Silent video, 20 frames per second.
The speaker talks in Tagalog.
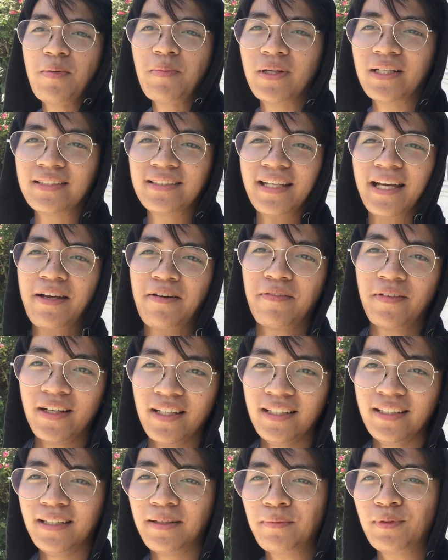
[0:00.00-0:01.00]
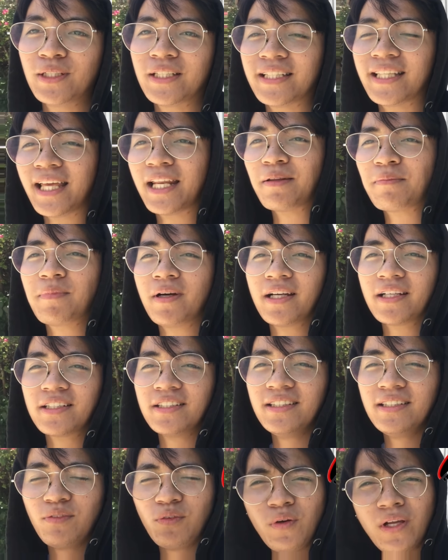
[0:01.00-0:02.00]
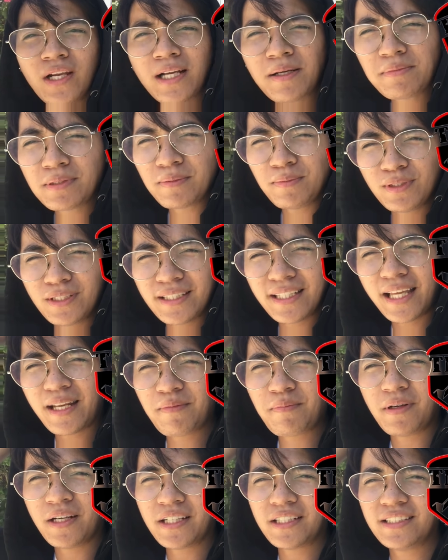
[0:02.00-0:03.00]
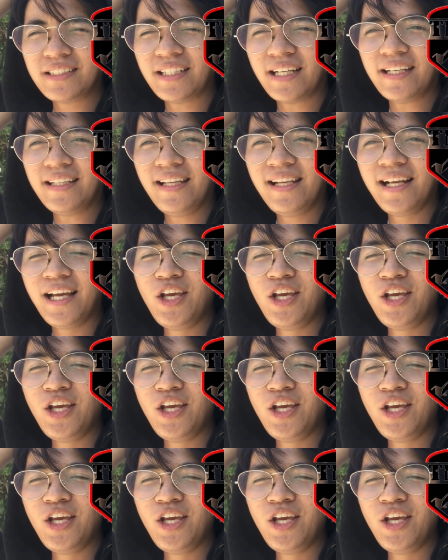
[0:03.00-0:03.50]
nga pala si Ivan, the Multi-Terrain Biker. Welcome sa Multi-Terrain Biker channel.